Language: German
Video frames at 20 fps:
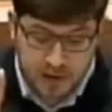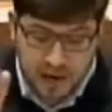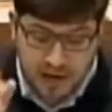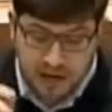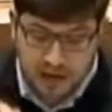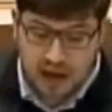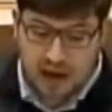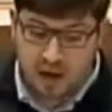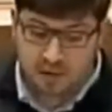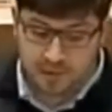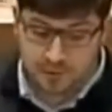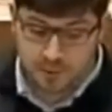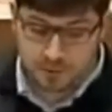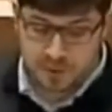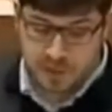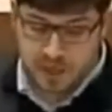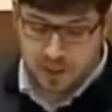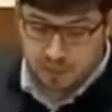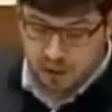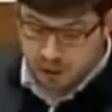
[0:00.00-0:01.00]
und der Herr Graf
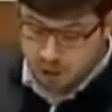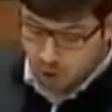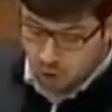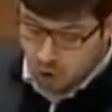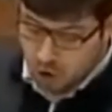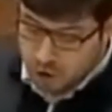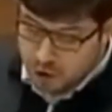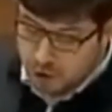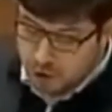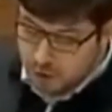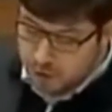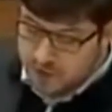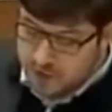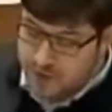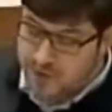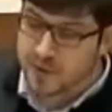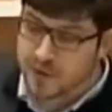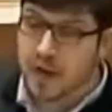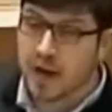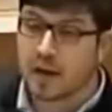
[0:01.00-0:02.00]
zum Thema
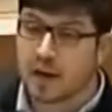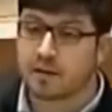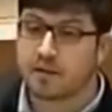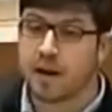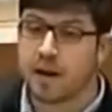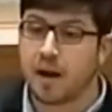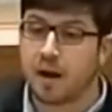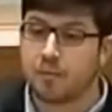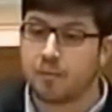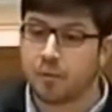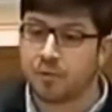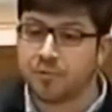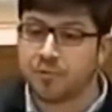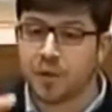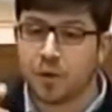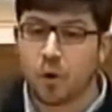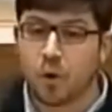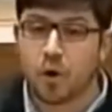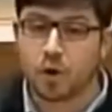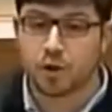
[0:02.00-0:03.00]
geräuschlos gesagt haben
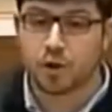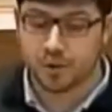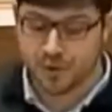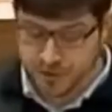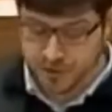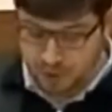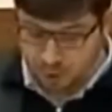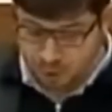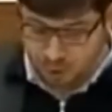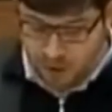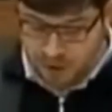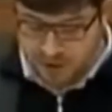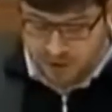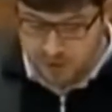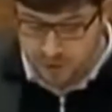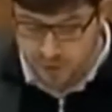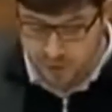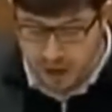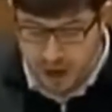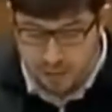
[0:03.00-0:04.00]
und wie geräuschlos die
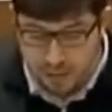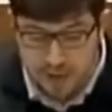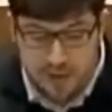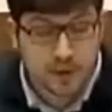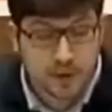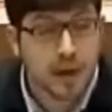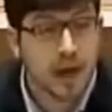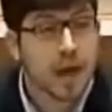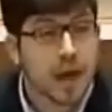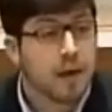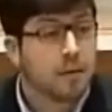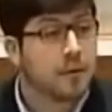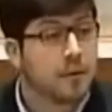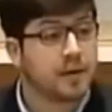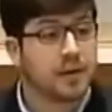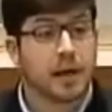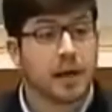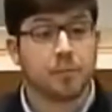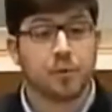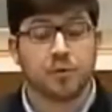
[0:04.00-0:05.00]
Koalition arbeitet.
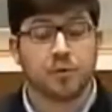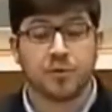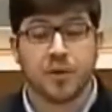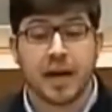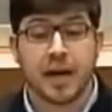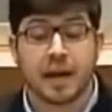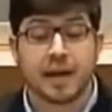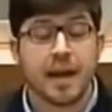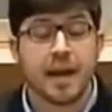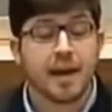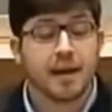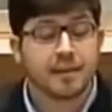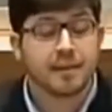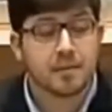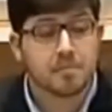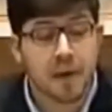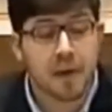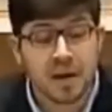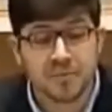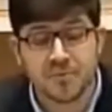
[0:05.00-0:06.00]
Meine Damen und Herren,
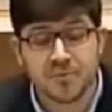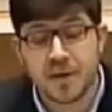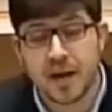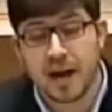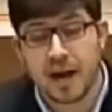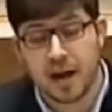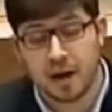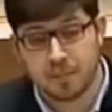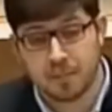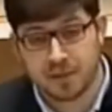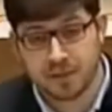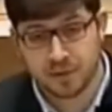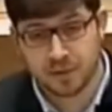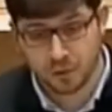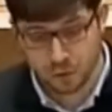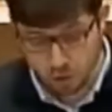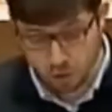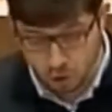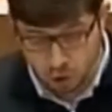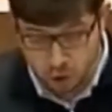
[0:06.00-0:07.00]
die Mafia
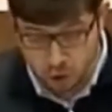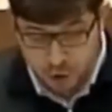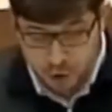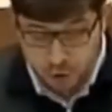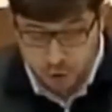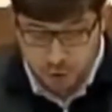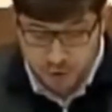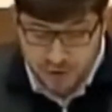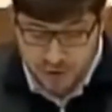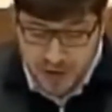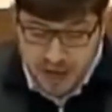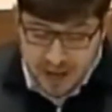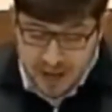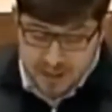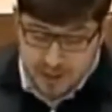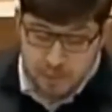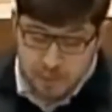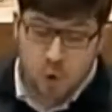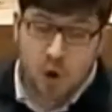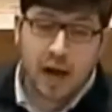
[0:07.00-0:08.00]
arbeitet geräuschlos.
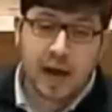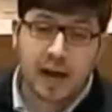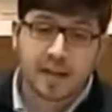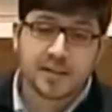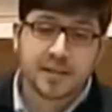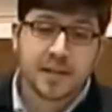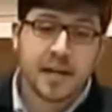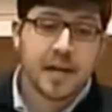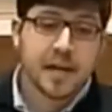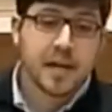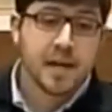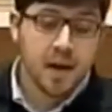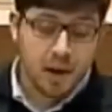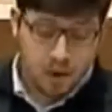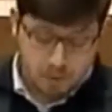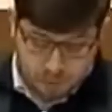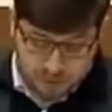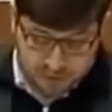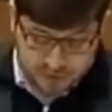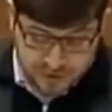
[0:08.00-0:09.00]
Demokratie
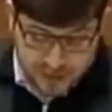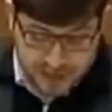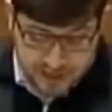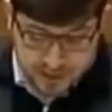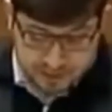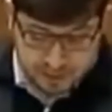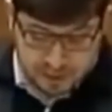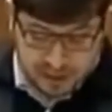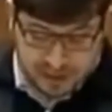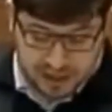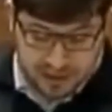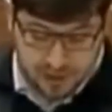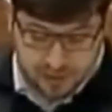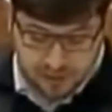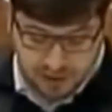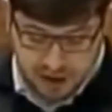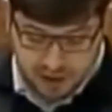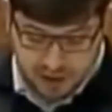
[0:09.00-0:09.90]
muss transparent